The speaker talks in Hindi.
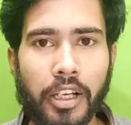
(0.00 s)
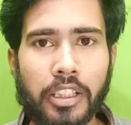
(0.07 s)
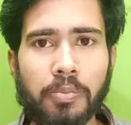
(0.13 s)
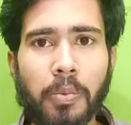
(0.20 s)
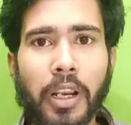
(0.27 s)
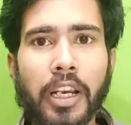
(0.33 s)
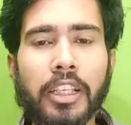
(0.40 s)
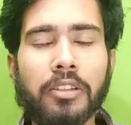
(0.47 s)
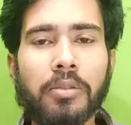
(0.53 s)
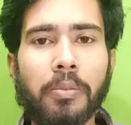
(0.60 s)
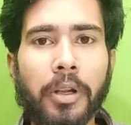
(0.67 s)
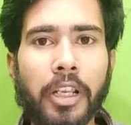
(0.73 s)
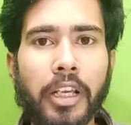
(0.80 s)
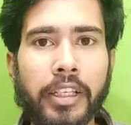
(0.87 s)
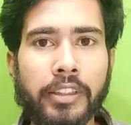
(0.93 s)
इस प्लेलिस्ट में
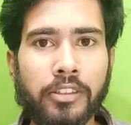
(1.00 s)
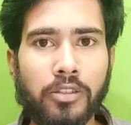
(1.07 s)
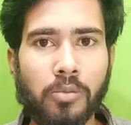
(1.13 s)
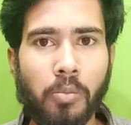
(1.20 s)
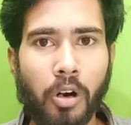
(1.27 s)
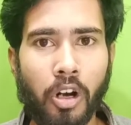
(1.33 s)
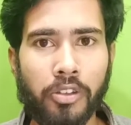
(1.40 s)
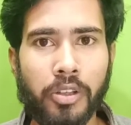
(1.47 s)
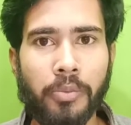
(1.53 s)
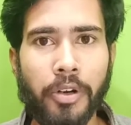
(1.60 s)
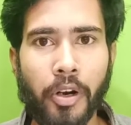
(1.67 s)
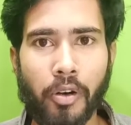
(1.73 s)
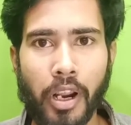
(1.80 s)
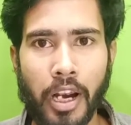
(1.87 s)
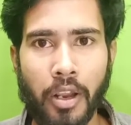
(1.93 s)
मैंने ऐसे तो बहुत से
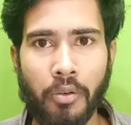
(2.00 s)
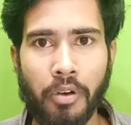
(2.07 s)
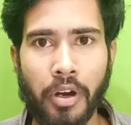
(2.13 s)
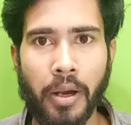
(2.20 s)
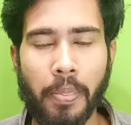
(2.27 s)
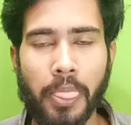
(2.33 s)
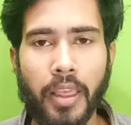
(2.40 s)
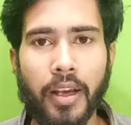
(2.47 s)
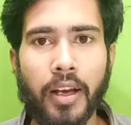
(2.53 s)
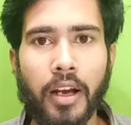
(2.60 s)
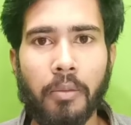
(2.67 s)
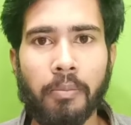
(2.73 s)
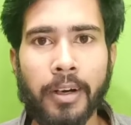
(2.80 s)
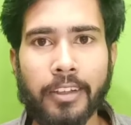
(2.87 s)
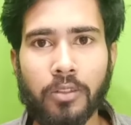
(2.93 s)
वीडियो डाले हैं
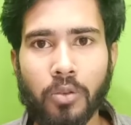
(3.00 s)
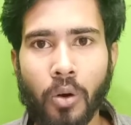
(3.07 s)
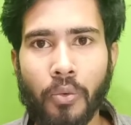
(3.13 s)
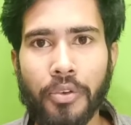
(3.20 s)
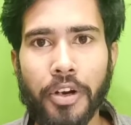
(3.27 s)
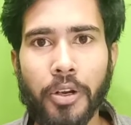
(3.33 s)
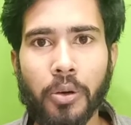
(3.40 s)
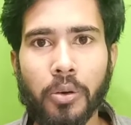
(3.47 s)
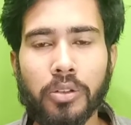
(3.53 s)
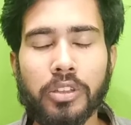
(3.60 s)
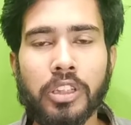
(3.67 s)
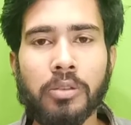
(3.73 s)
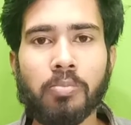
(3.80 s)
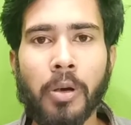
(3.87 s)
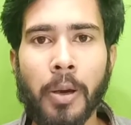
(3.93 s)
बट दो वीडियो
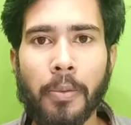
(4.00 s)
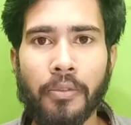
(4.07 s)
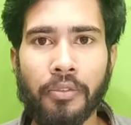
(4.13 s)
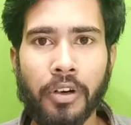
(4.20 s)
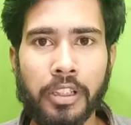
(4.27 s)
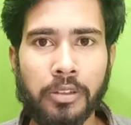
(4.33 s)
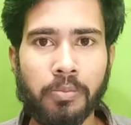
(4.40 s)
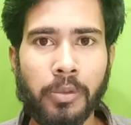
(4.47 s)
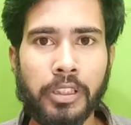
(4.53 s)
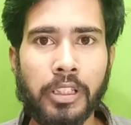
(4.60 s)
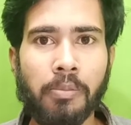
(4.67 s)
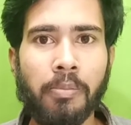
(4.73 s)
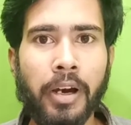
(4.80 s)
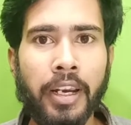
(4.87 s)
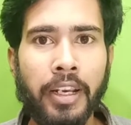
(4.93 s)
जिसमें फर्स्ट में
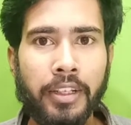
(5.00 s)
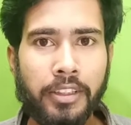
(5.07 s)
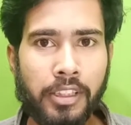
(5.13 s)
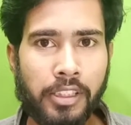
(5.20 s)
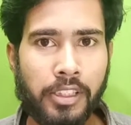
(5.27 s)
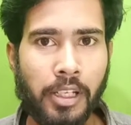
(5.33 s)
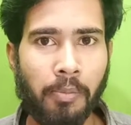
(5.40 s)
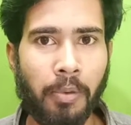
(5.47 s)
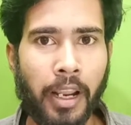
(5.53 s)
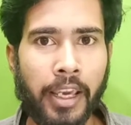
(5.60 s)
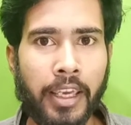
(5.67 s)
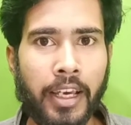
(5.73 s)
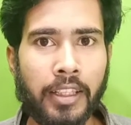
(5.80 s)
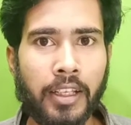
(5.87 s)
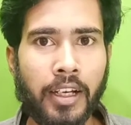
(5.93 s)
जब मैंने जीएसटी
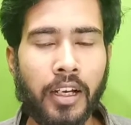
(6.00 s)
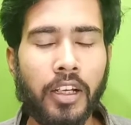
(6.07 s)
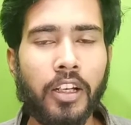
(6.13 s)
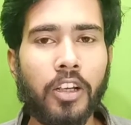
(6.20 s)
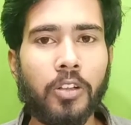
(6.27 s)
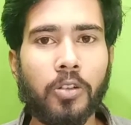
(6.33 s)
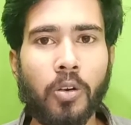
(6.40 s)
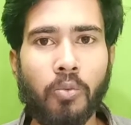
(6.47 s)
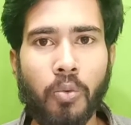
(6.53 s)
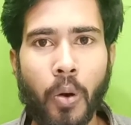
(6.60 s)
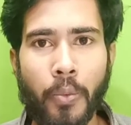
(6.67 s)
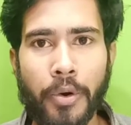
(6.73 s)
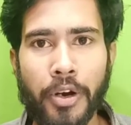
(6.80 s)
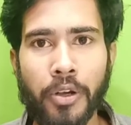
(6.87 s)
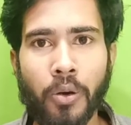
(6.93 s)
अप्लाई किया था तो
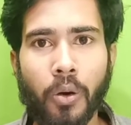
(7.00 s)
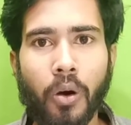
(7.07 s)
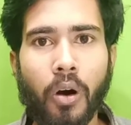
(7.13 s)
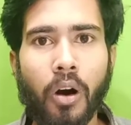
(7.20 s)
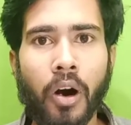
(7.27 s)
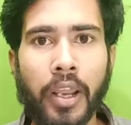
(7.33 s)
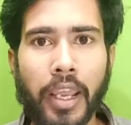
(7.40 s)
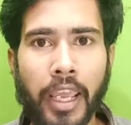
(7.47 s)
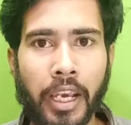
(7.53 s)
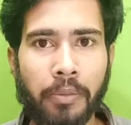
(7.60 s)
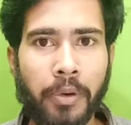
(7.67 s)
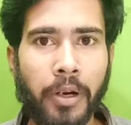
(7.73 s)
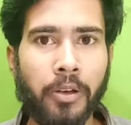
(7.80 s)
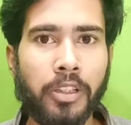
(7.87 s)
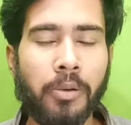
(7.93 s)
वो वीडियो और एक
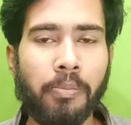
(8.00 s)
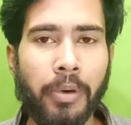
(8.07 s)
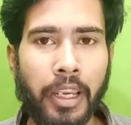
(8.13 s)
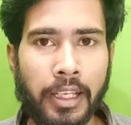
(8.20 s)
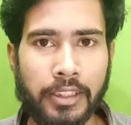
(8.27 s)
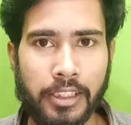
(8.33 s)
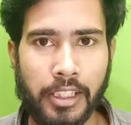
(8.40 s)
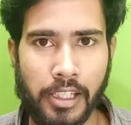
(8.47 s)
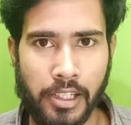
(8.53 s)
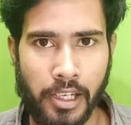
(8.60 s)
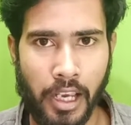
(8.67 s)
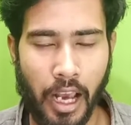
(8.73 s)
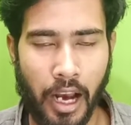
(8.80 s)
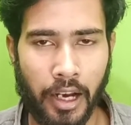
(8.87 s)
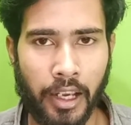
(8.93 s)
वीडियो जब मेरा
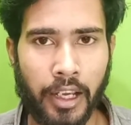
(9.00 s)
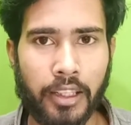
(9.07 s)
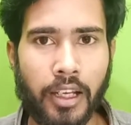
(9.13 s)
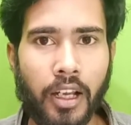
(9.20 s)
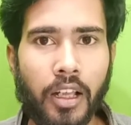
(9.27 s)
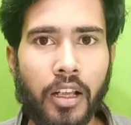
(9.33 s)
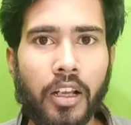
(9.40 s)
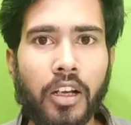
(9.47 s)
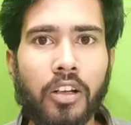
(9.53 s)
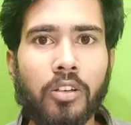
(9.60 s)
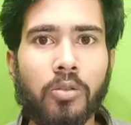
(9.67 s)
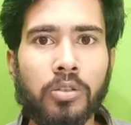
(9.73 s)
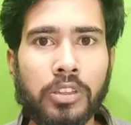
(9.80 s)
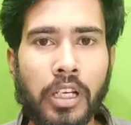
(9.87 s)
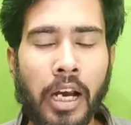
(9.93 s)
जीएसटी आ गया था
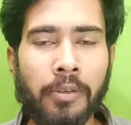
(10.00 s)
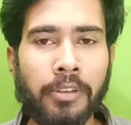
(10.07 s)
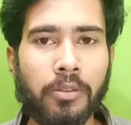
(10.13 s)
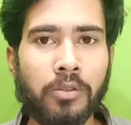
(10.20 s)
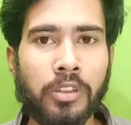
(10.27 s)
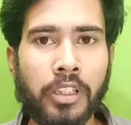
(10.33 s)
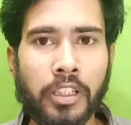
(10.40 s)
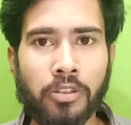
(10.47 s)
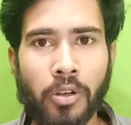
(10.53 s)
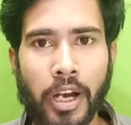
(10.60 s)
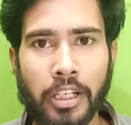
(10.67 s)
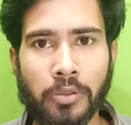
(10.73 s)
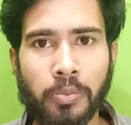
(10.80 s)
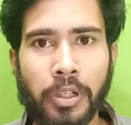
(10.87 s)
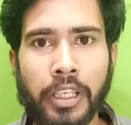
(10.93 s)
उसका उसके जो
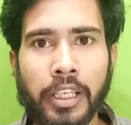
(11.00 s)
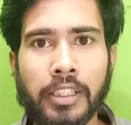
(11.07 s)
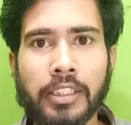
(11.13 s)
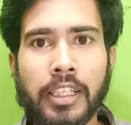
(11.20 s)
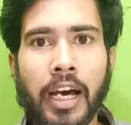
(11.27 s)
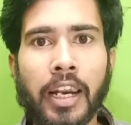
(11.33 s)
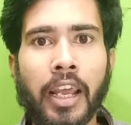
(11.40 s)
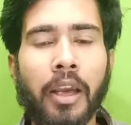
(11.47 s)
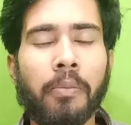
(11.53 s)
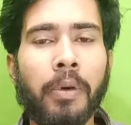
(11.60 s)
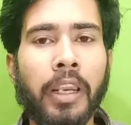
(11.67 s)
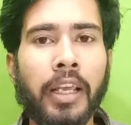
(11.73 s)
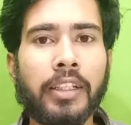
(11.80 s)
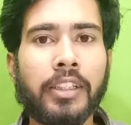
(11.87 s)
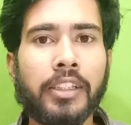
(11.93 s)
एक्सपीरियंस क्या रहे
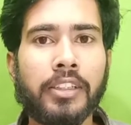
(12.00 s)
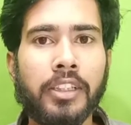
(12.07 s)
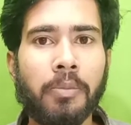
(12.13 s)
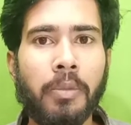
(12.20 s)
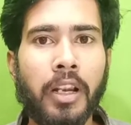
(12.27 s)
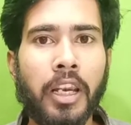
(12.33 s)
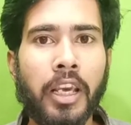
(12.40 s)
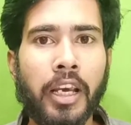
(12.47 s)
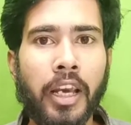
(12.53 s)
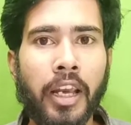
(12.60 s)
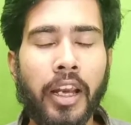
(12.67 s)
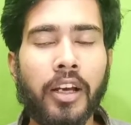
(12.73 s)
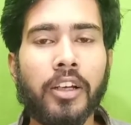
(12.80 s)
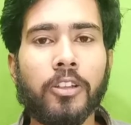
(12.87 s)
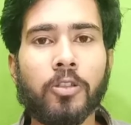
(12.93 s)
मेरे जीएसटी मिलने
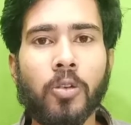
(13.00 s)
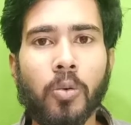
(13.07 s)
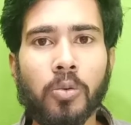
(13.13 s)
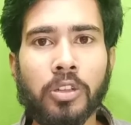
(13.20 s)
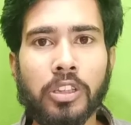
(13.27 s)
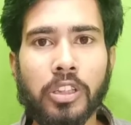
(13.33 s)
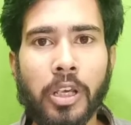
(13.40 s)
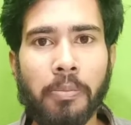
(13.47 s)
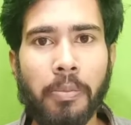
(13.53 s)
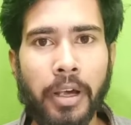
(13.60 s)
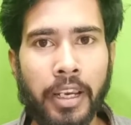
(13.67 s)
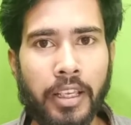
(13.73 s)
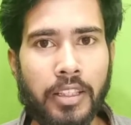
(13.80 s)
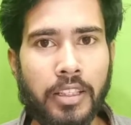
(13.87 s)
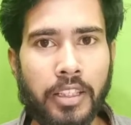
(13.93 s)
के तो उसके
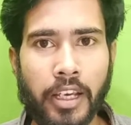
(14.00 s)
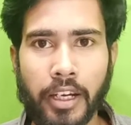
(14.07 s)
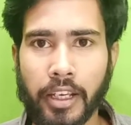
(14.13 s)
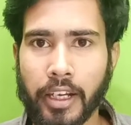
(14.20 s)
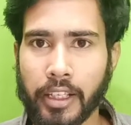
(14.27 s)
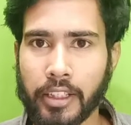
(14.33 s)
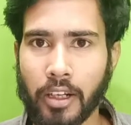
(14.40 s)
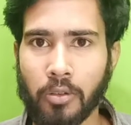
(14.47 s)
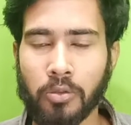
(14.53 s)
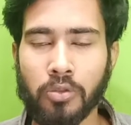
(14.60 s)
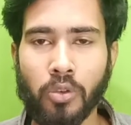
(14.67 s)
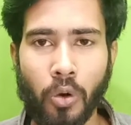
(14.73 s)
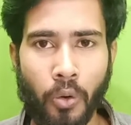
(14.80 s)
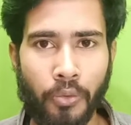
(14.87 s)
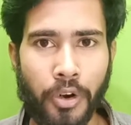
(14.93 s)
मैंने शेयर किया था
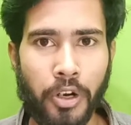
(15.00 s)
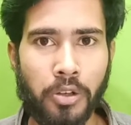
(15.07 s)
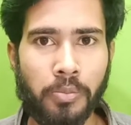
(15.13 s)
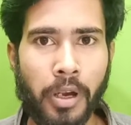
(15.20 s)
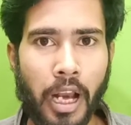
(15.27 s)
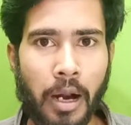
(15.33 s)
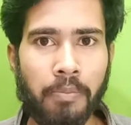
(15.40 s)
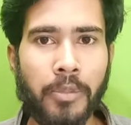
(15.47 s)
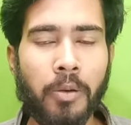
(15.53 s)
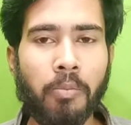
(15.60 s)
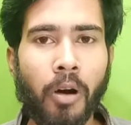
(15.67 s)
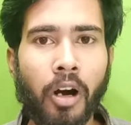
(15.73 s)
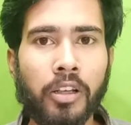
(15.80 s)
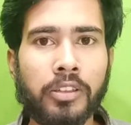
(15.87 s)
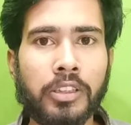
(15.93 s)
उन दोनों वीडियो में आपने
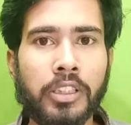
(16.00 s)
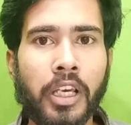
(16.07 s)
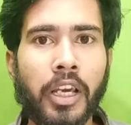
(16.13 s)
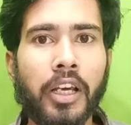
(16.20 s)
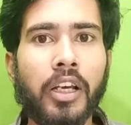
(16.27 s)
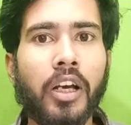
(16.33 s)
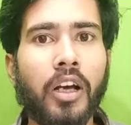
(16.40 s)
बहुत से